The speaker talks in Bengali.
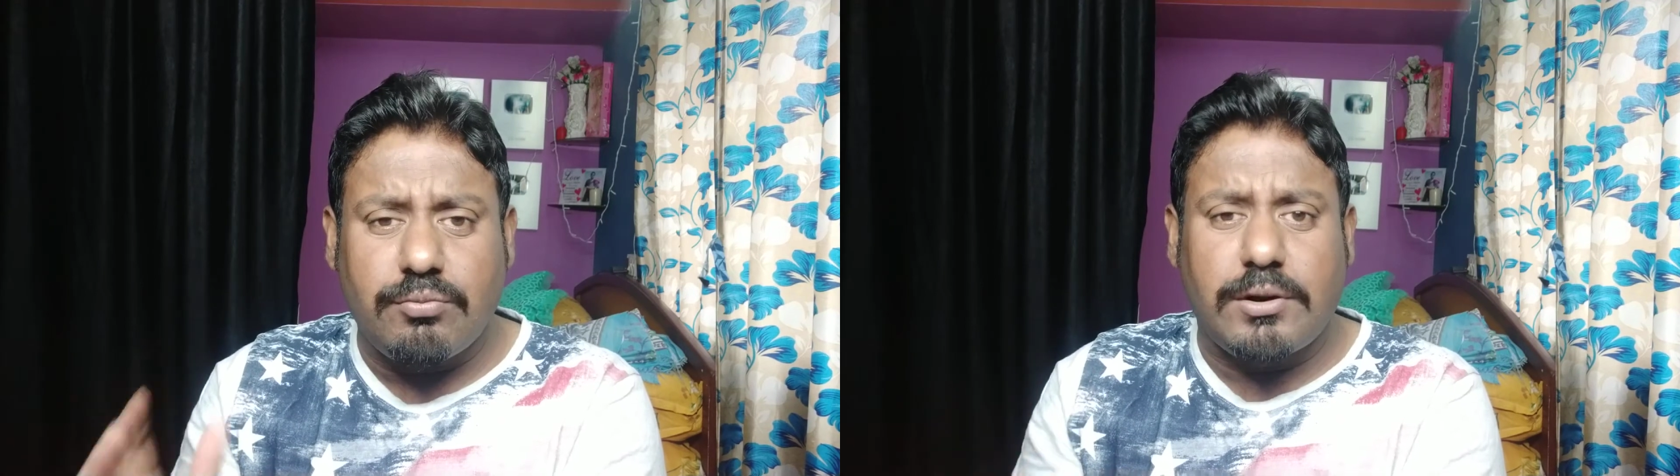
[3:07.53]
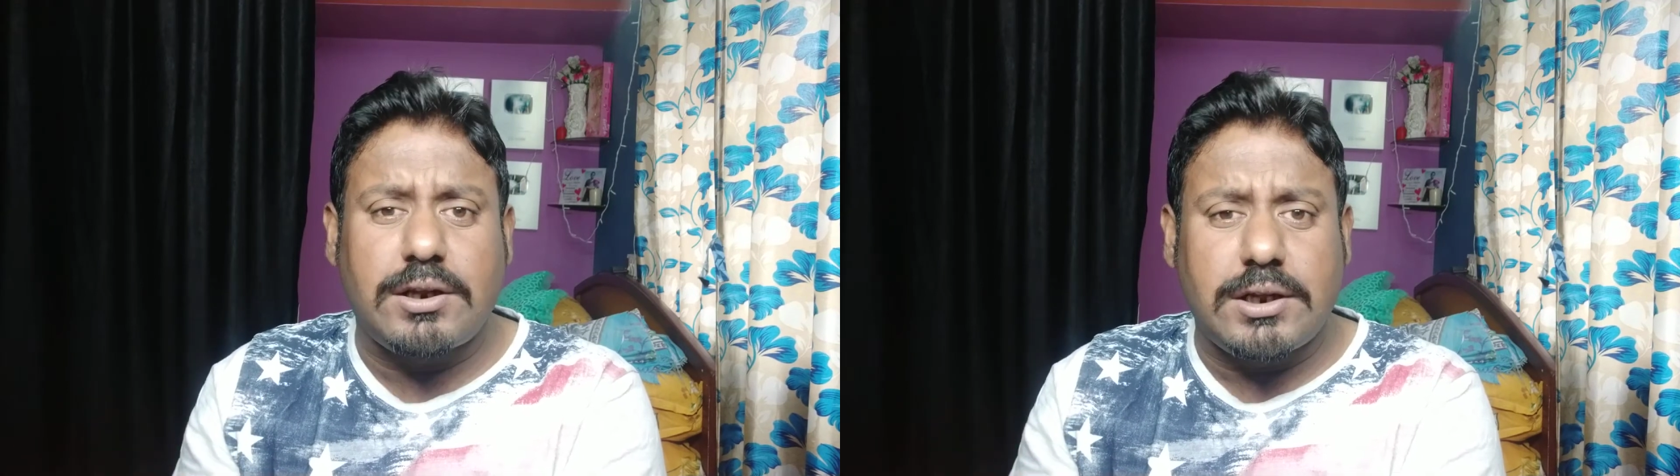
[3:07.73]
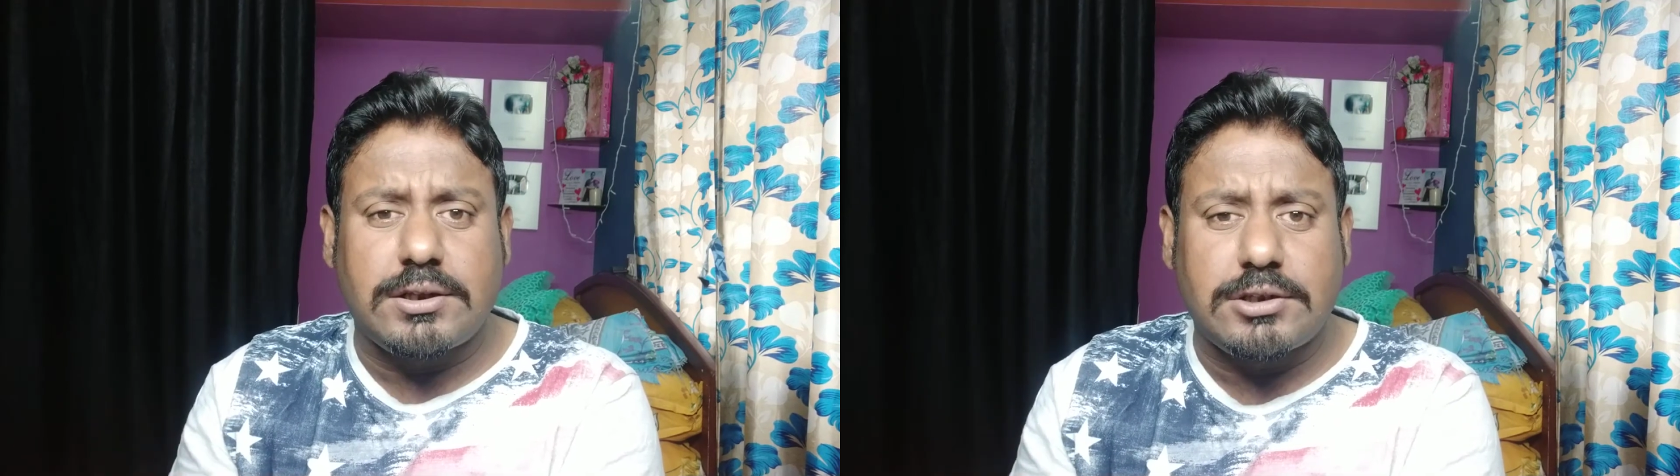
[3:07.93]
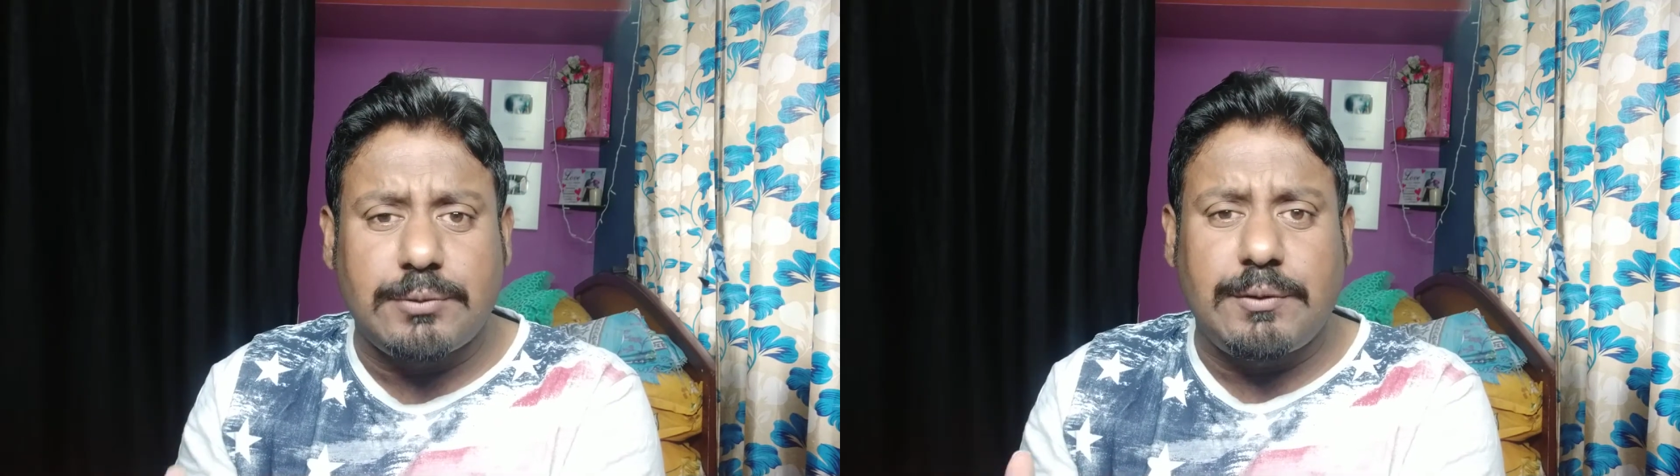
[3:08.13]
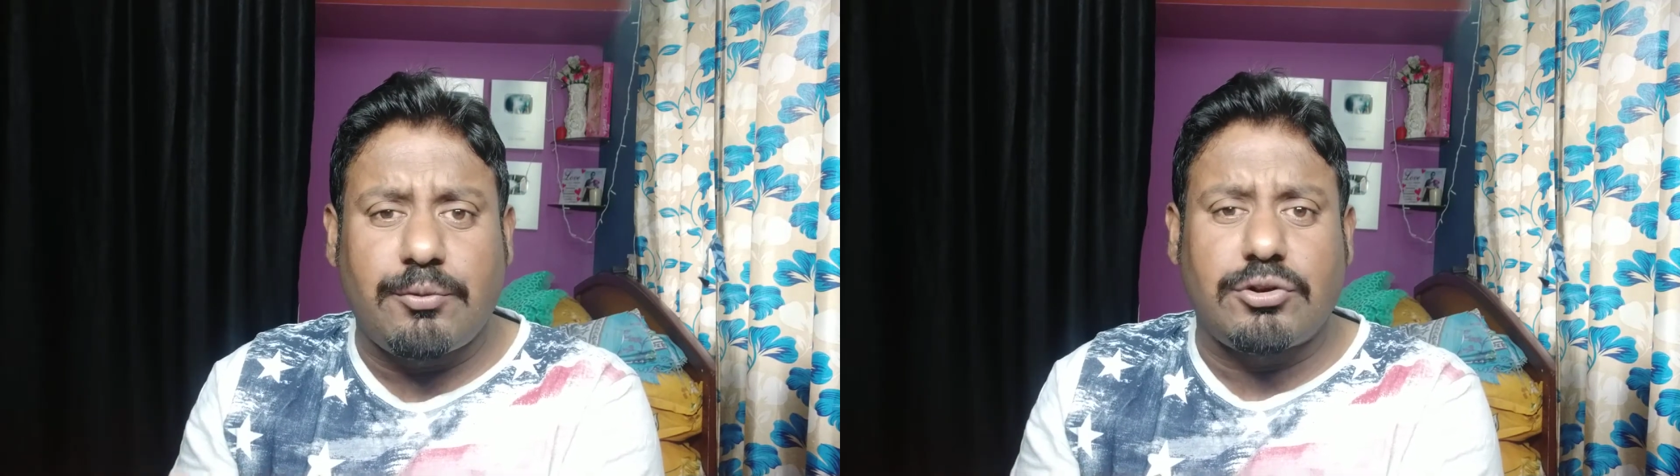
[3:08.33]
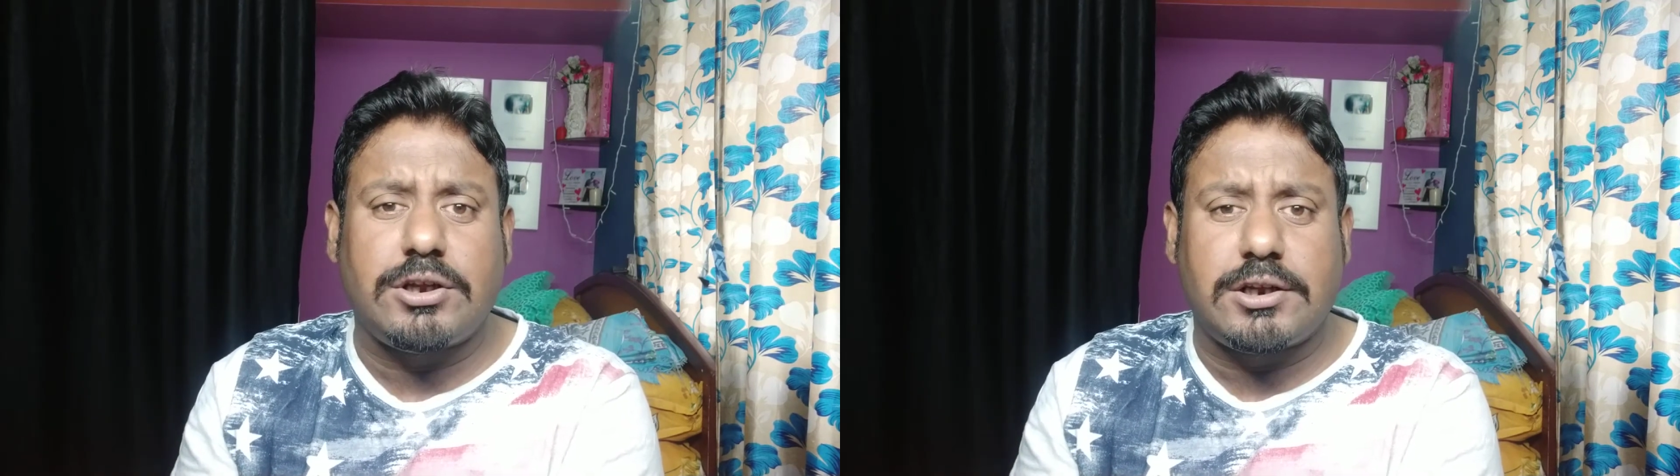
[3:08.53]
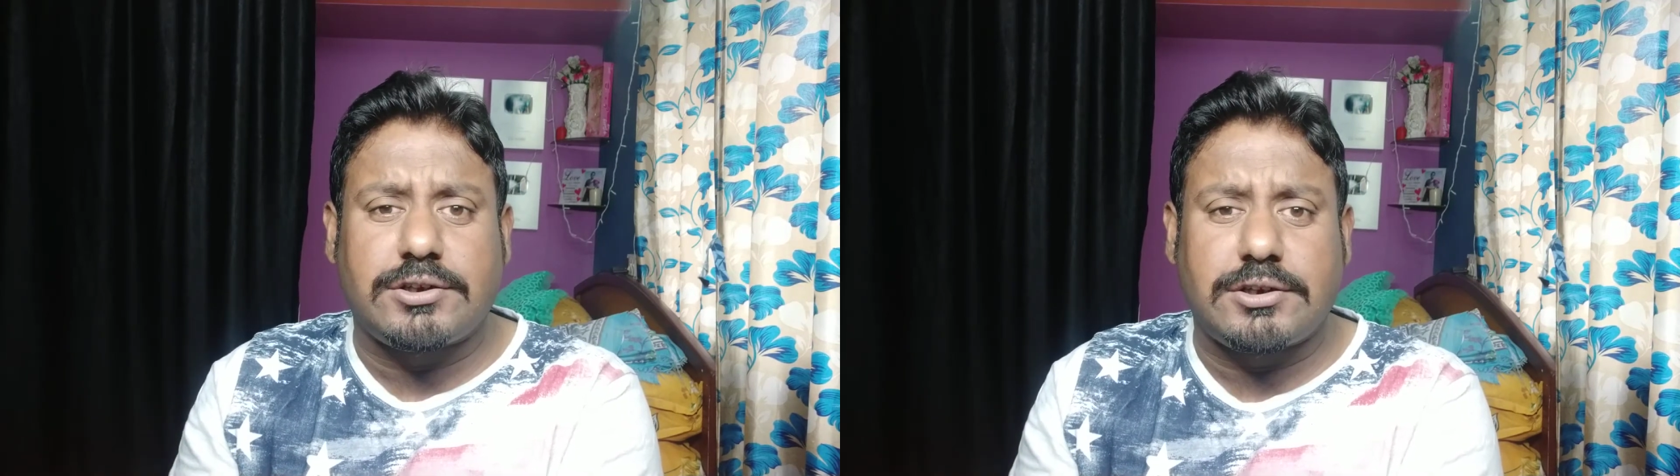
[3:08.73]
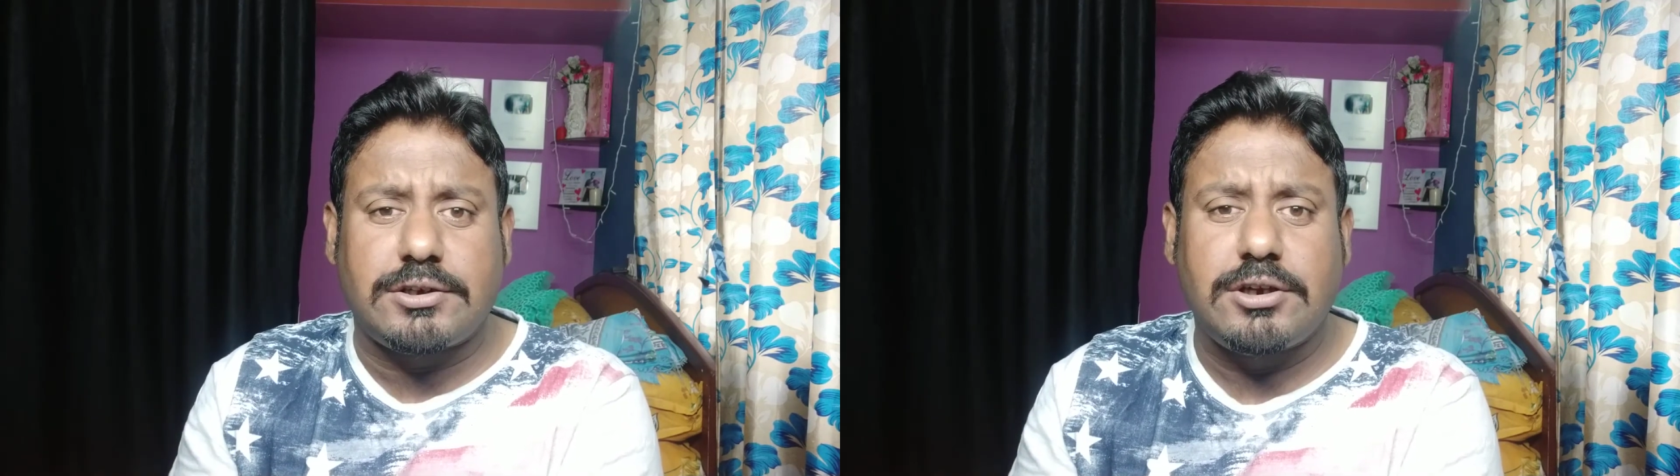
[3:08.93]
মারা যাচ্ছে বিপদে
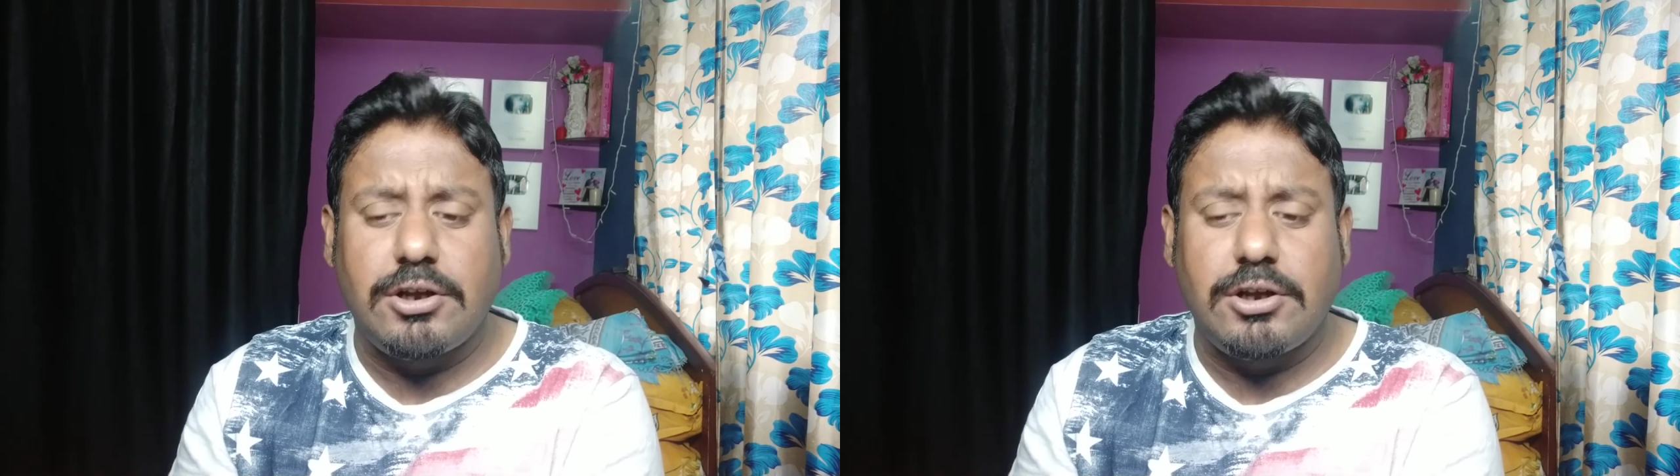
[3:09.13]
আছে